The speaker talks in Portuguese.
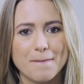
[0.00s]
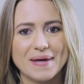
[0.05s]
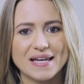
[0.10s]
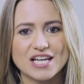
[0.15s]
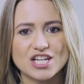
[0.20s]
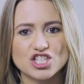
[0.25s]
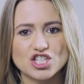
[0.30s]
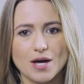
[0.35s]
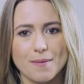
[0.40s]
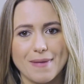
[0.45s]

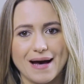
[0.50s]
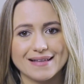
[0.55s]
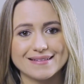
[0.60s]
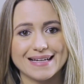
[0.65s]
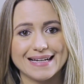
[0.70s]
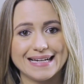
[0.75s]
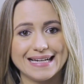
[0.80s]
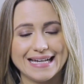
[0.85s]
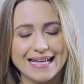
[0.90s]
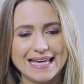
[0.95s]
pela
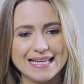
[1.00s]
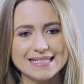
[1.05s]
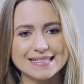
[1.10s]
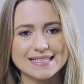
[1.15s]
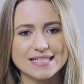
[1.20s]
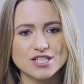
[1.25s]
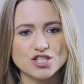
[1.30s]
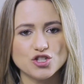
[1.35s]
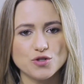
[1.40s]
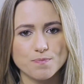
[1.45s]
chamada
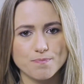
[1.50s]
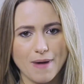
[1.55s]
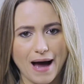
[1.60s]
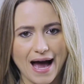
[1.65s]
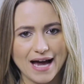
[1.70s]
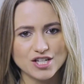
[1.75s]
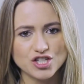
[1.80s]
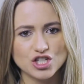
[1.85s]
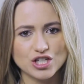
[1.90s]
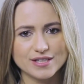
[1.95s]
laser de
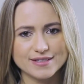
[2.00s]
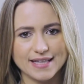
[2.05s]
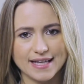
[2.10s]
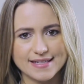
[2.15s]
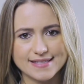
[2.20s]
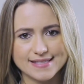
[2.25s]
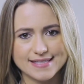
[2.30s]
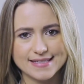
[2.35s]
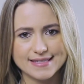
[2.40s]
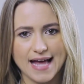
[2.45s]
baixa
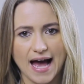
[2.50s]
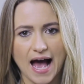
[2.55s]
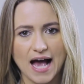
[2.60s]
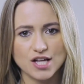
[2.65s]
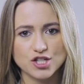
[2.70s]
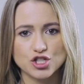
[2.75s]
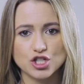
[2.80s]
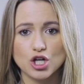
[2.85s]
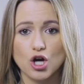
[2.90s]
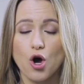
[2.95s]

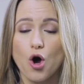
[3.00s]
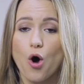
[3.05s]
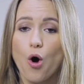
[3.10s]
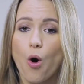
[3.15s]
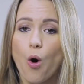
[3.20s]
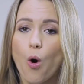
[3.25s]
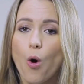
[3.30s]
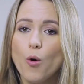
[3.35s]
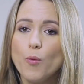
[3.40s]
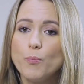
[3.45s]
intensidade
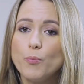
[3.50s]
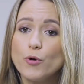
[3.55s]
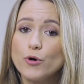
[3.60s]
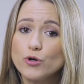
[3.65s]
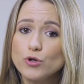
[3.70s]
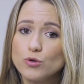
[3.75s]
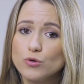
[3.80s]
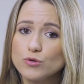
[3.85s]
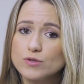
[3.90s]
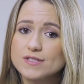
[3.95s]
ou
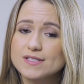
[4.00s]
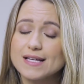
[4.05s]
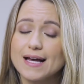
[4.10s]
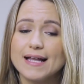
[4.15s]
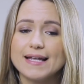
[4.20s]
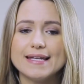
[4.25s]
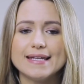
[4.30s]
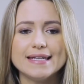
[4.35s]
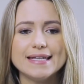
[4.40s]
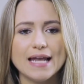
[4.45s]
por luz
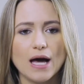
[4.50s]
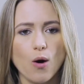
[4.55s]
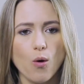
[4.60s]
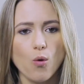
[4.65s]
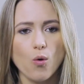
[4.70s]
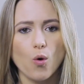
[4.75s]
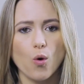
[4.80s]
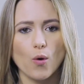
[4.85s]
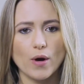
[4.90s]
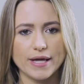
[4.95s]

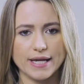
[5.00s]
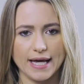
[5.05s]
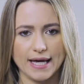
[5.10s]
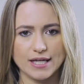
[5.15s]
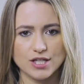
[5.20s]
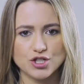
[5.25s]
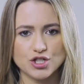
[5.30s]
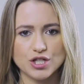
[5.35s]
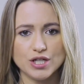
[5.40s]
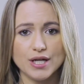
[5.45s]
não
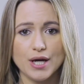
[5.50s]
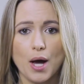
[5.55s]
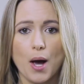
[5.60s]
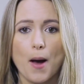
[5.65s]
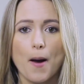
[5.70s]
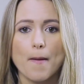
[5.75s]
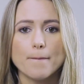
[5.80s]
coerente,